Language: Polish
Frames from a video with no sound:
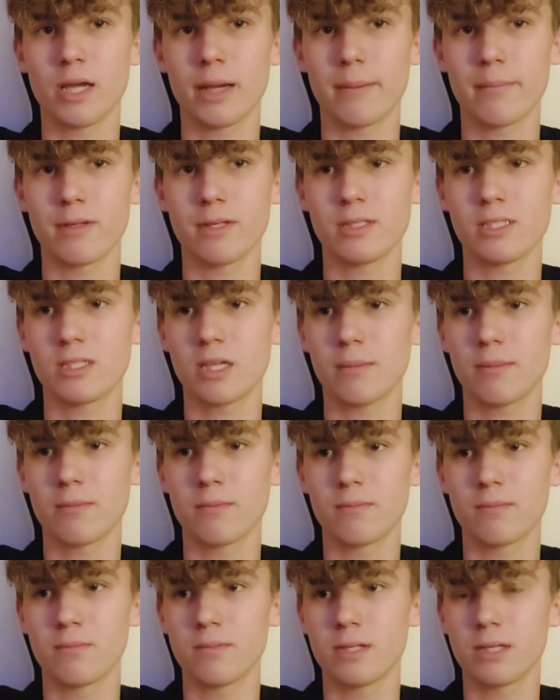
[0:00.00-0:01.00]
jakby nic się
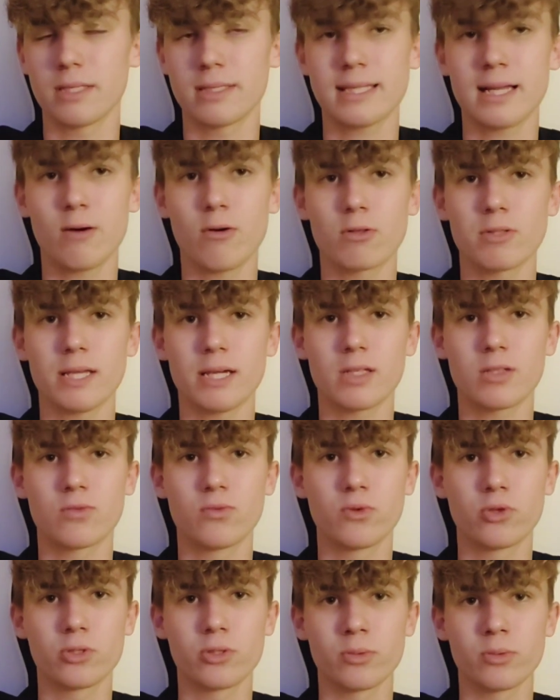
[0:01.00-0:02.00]
by nie stało, tak,
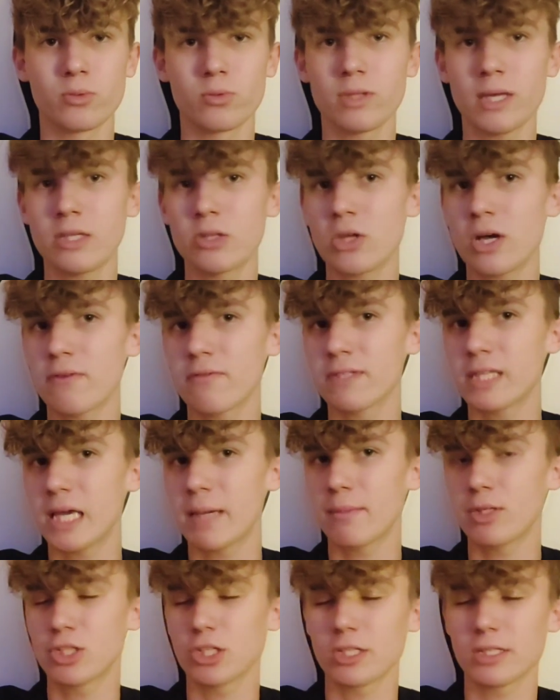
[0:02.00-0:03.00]
twórcą tutaj, no a
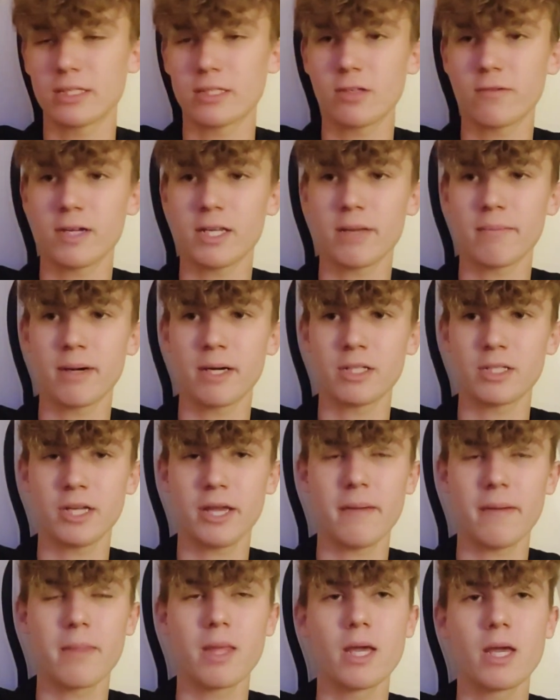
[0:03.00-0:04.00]
wydaje mi się, że zdecydowanie
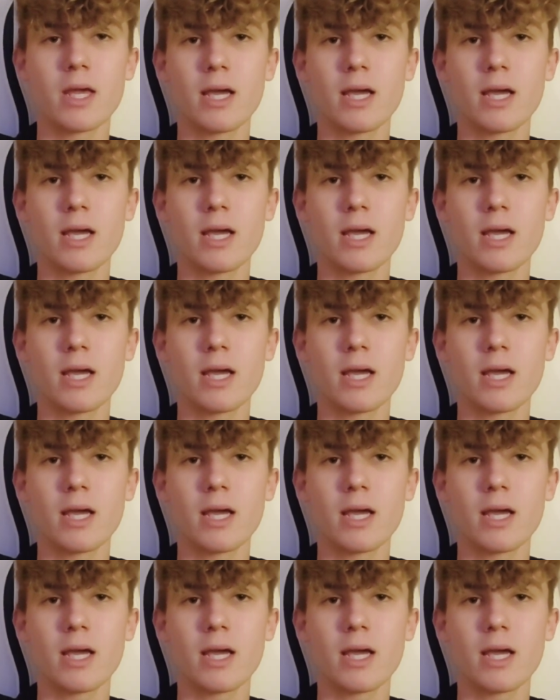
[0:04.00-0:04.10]
bardziej